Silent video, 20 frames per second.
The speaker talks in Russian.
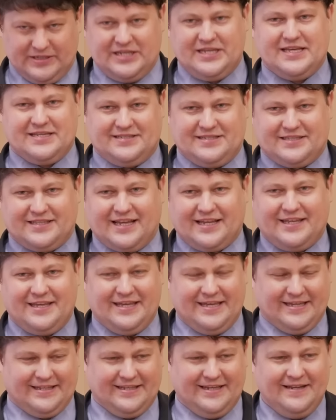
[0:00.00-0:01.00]
есть
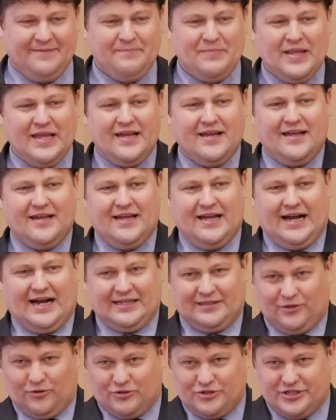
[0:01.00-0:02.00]
такие, да,
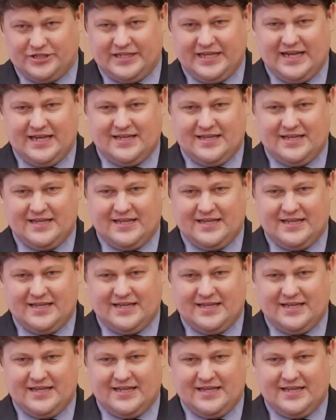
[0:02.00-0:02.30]
отложит